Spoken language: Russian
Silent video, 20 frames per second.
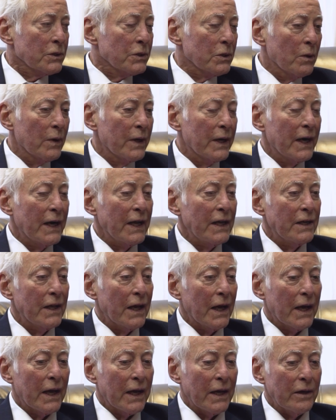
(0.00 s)

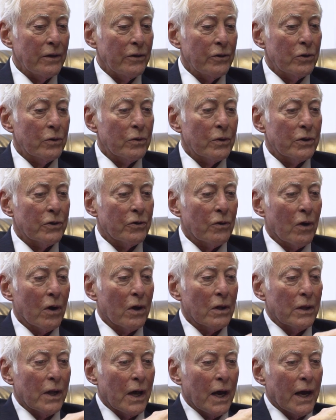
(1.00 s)
Однажды вы сможете
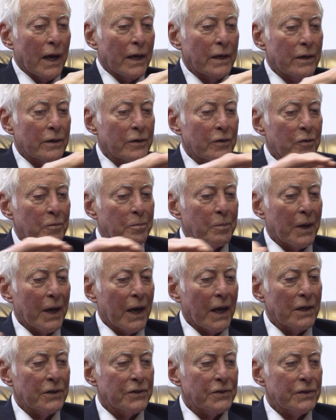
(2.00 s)
провести линию под своим
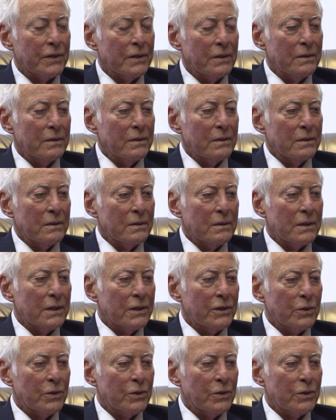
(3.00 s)
прошлым и